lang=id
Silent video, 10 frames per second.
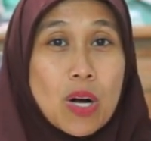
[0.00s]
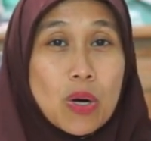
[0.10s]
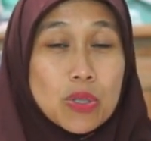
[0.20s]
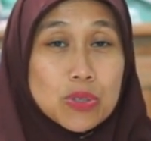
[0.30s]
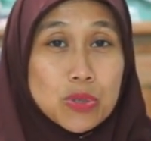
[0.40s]

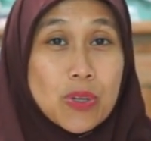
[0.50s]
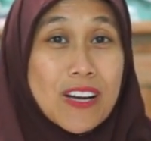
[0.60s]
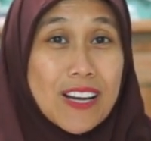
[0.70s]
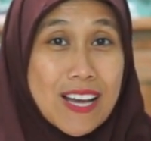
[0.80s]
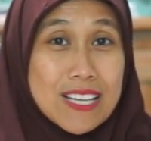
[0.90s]
untuk
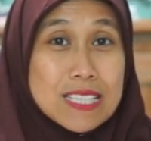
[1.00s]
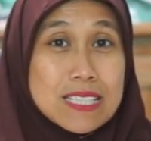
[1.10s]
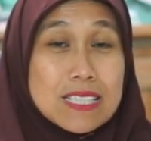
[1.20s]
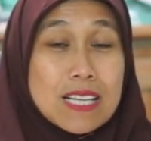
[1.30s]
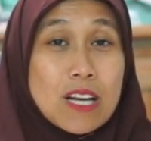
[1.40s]

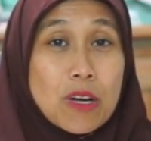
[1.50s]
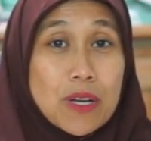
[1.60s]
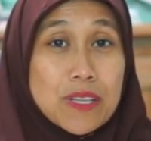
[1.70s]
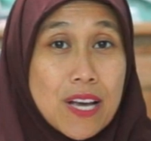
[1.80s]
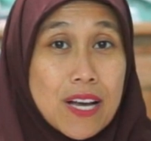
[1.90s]
kelas
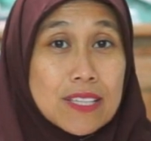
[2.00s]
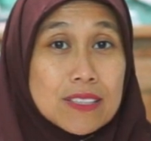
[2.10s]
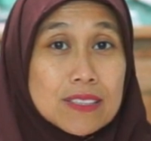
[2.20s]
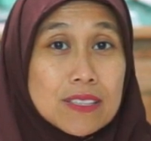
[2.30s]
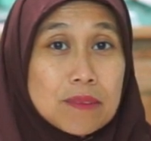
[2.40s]

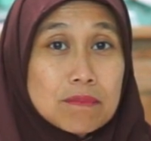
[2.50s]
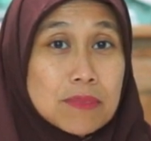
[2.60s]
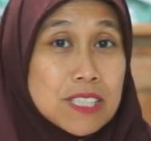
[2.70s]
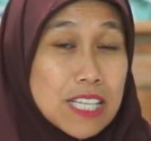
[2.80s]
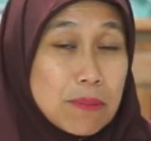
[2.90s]
yang
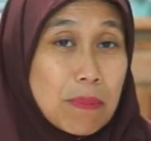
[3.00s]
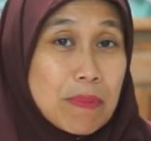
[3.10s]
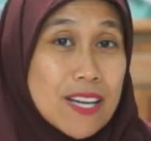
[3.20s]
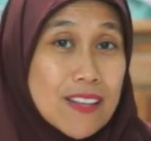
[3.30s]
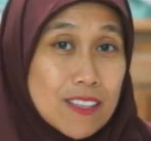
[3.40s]
menjadi
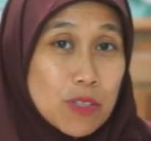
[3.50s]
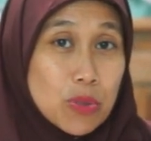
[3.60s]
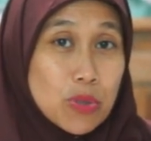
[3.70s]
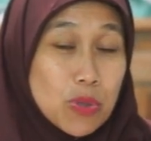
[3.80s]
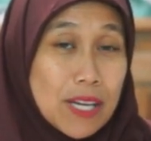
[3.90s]
peminatan
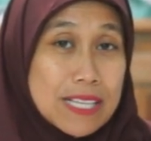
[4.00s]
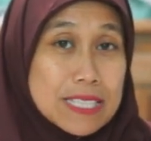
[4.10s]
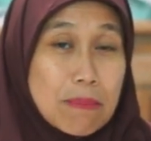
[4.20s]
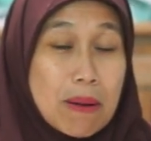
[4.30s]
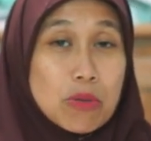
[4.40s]
unggulan
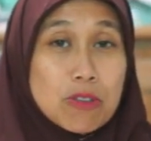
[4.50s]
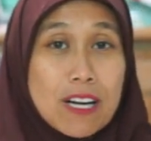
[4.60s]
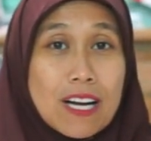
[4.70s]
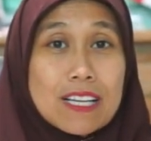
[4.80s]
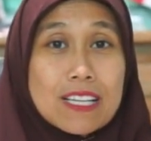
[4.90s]
SMA
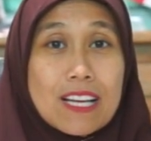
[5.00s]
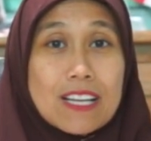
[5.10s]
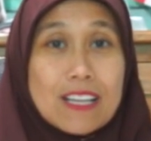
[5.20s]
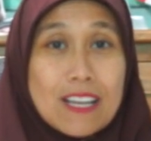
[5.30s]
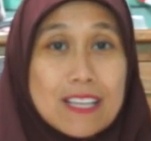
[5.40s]
Muga adalah
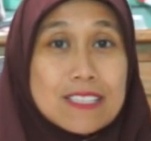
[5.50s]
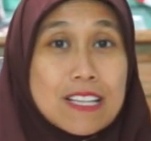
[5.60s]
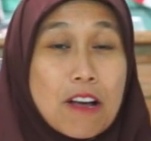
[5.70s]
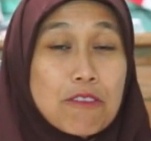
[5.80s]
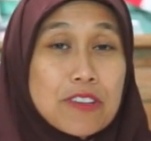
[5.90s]
kelas
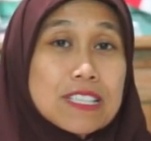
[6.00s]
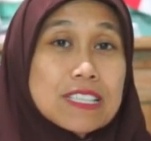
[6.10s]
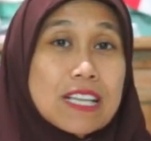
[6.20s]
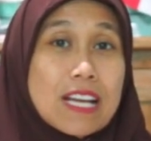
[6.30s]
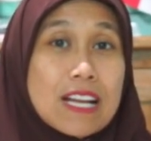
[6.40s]
tafis
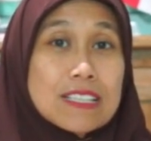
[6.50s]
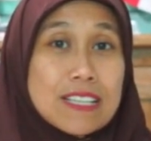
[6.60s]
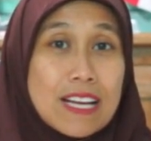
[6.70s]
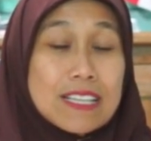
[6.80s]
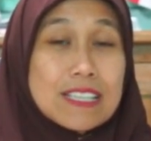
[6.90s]

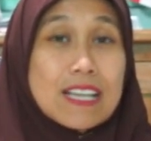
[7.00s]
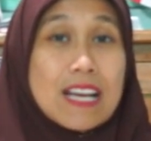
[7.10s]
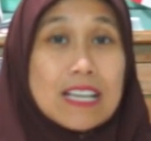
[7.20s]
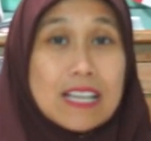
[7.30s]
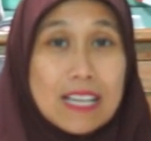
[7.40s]
dan
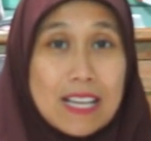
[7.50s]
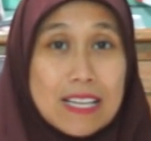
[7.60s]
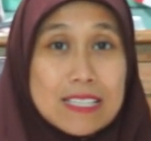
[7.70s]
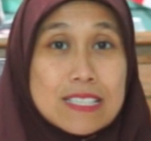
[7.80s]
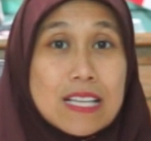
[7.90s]

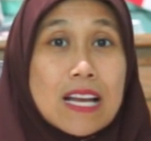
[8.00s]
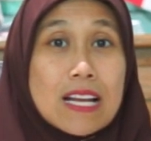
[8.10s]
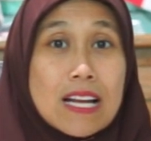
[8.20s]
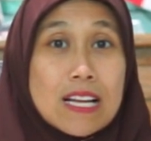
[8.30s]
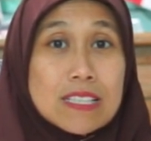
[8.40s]
kelas
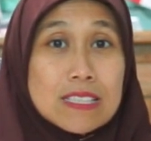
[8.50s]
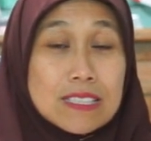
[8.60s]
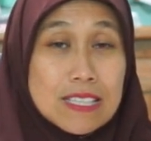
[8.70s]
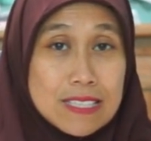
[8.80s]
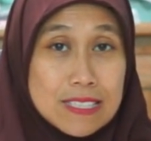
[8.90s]

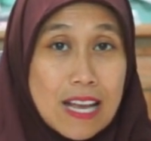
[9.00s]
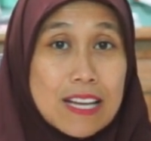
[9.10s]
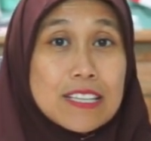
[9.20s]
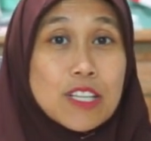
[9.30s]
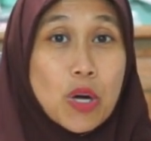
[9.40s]

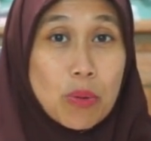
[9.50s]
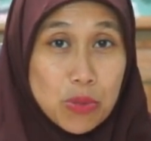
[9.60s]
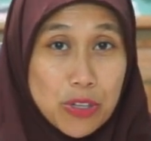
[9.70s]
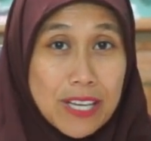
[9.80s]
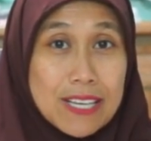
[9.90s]
desain
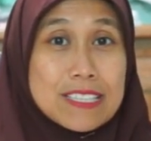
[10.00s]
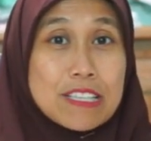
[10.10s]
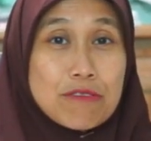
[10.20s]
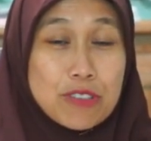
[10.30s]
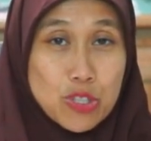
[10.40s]

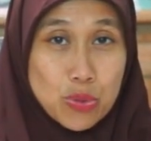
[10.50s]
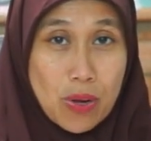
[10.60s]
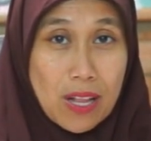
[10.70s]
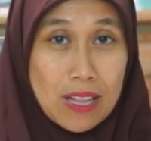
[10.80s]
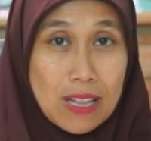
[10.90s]
komunikasi
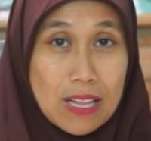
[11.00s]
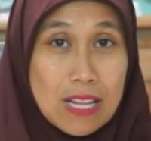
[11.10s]
visual.